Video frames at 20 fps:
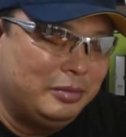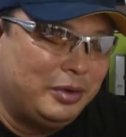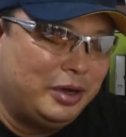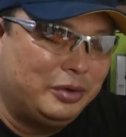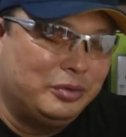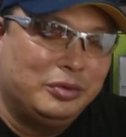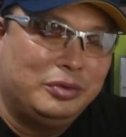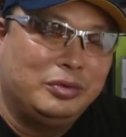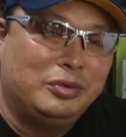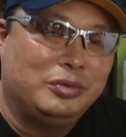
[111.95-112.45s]

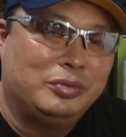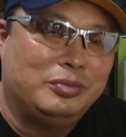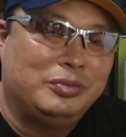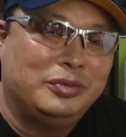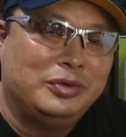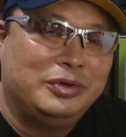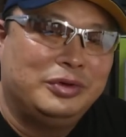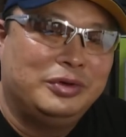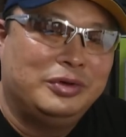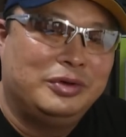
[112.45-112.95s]
바로,
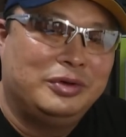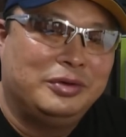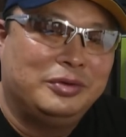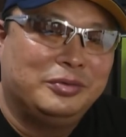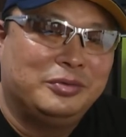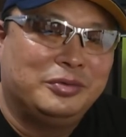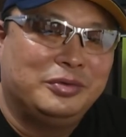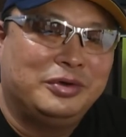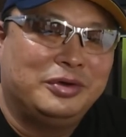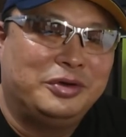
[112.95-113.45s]

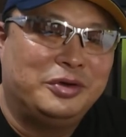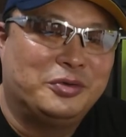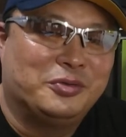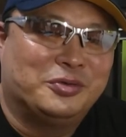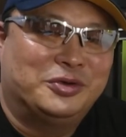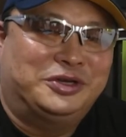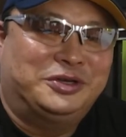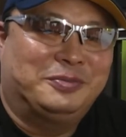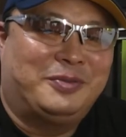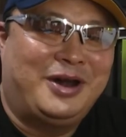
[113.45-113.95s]

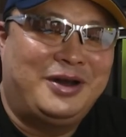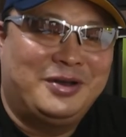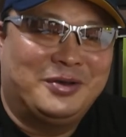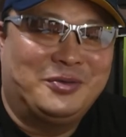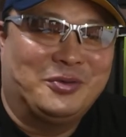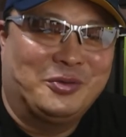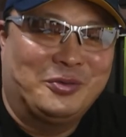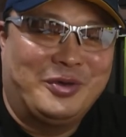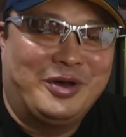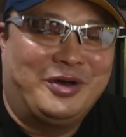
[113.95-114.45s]
구십팔 년
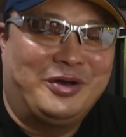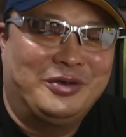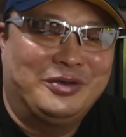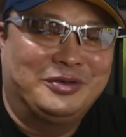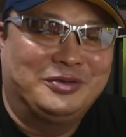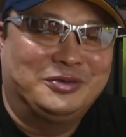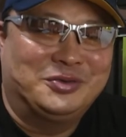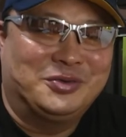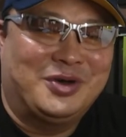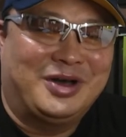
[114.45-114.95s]
오백
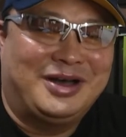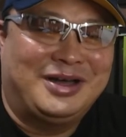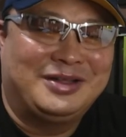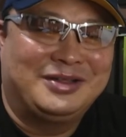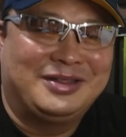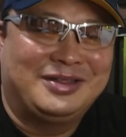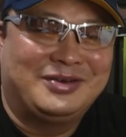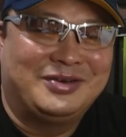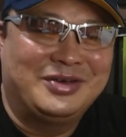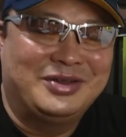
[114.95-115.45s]
원 주화가
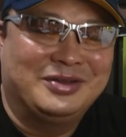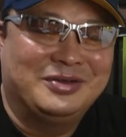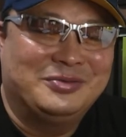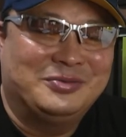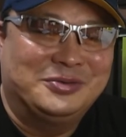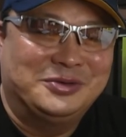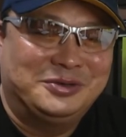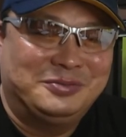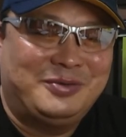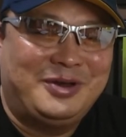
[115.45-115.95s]
보이는
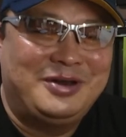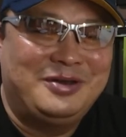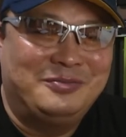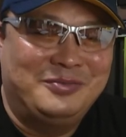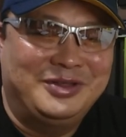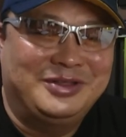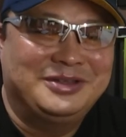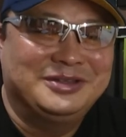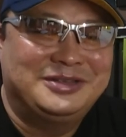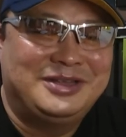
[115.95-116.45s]
구십팔 년
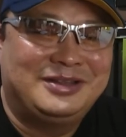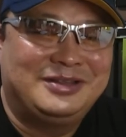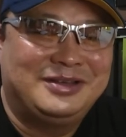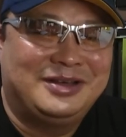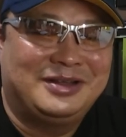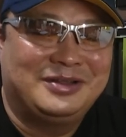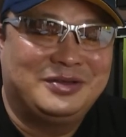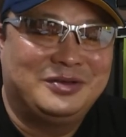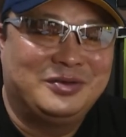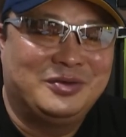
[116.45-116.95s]
민트세트
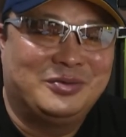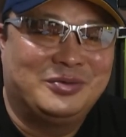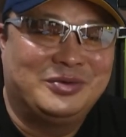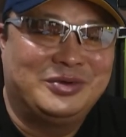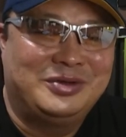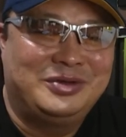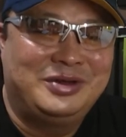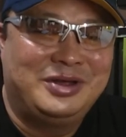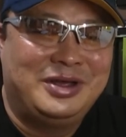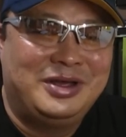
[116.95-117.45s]
같은
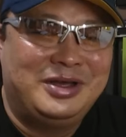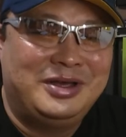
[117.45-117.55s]
경우는,